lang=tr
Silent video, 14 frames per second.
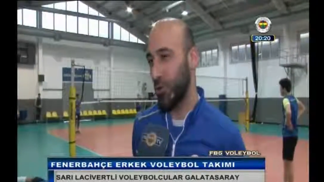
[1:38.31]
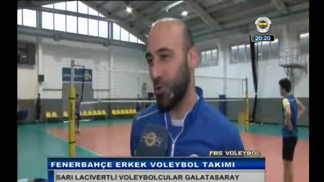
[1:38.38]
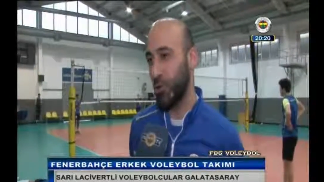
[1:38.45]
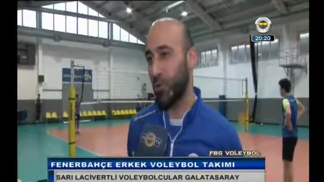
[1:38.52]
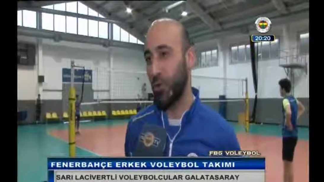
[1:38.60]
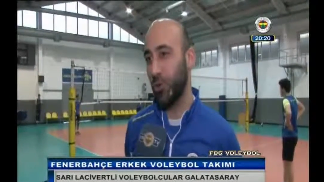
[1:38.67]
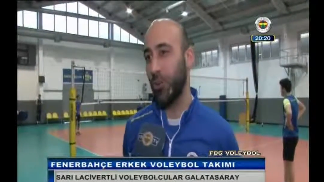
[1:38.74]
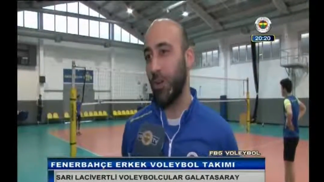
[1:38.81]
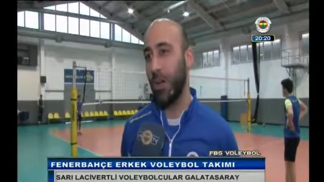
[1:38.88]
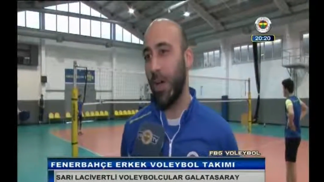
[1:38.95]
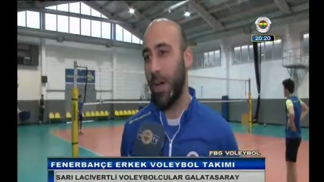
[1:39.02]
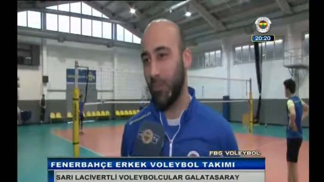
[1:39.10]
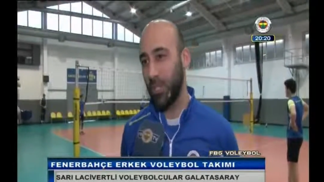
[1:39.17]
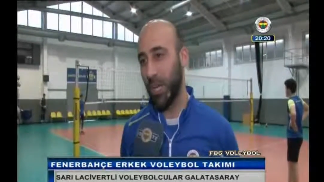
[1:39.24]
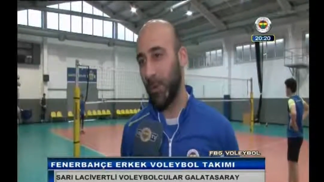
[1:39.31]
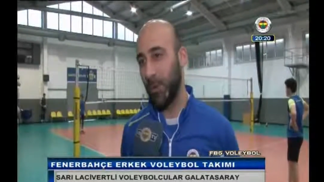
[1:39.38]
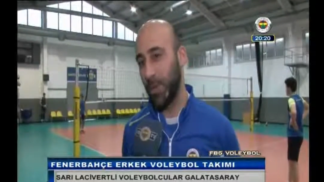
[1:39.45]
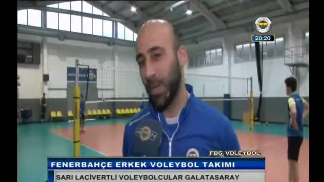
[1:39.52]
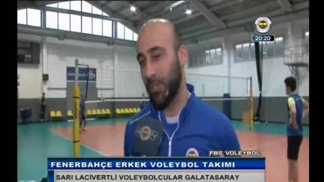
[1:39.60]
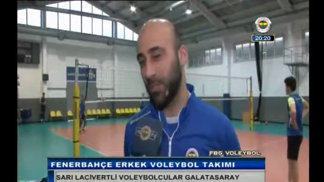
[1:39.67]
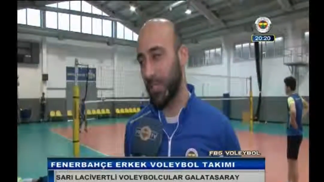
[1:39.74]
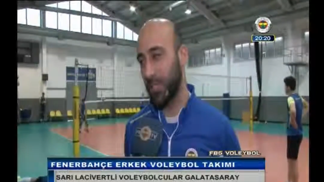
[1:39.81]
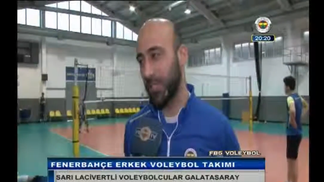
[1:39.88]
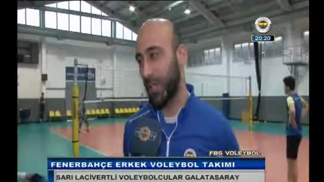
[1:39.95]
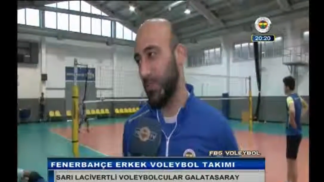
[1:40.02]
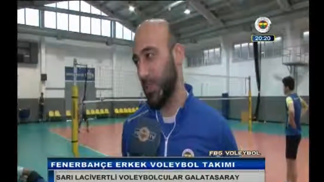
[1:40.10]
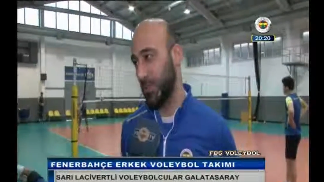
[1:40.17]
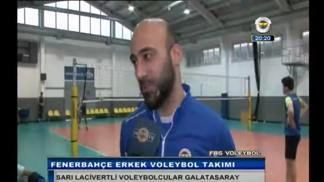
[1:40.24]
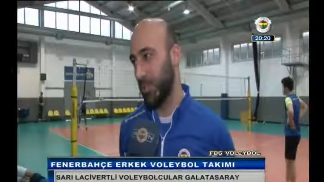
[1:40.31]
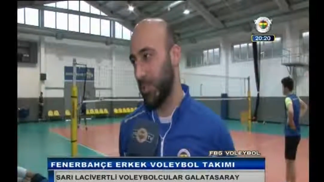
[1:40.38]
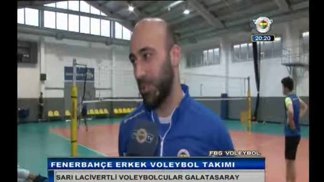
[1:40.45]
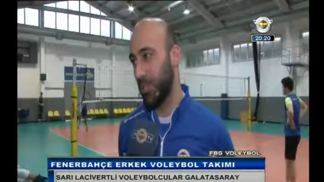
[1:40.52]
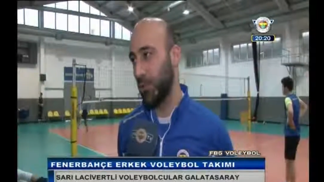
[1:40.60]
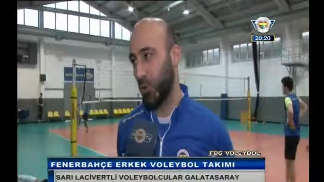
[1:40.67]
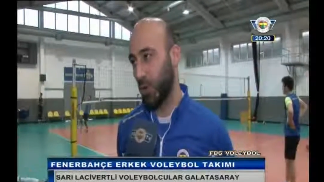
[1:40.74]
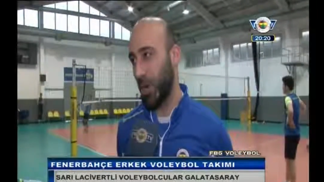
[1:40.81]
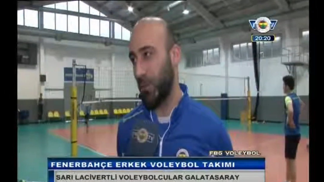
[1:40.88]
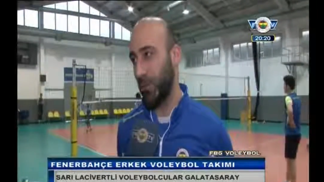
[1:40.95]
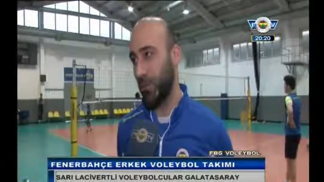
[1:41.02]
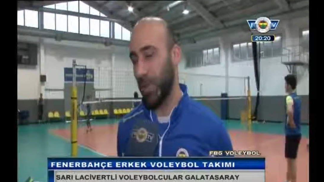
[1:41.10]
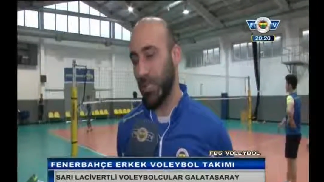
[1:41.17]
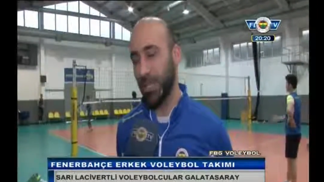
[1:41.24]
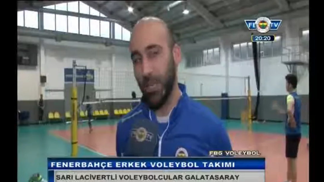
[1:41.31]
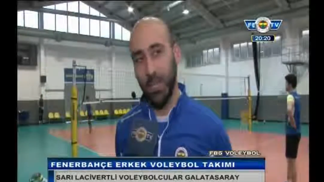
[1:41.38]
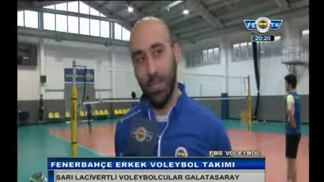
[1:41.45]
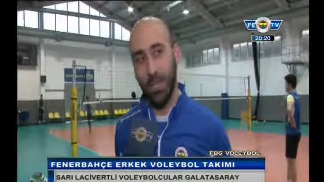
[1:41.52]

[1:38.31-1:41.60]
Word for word: Çünkü hem camiamız adına hem bizim için çok önemli bir maç.